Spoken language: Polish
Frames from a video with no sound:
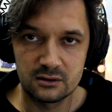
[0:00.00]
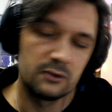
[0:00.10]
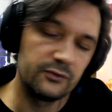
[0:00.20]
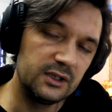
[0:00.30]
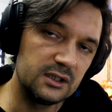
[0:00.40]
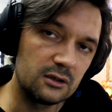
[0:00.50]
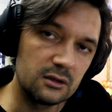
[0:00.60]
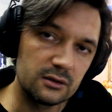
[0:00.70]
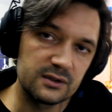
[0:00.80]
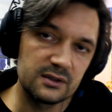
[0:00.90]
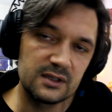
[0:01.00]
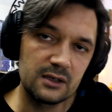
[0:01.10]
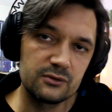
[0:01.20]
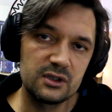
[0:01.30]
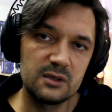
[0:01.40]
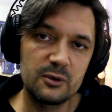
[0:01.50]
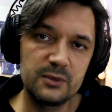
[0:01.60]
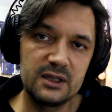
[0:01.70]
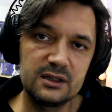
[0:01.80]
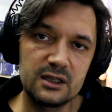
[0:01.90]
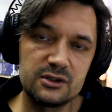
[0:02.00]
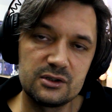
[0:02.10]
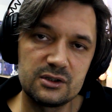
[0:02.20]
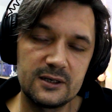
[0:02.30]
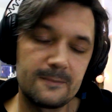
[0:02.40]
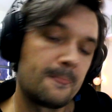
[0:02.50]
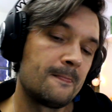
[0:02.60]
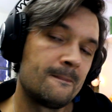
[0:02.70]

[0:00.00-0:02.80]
Owi ideolodzy zdają się nie pamiętać, że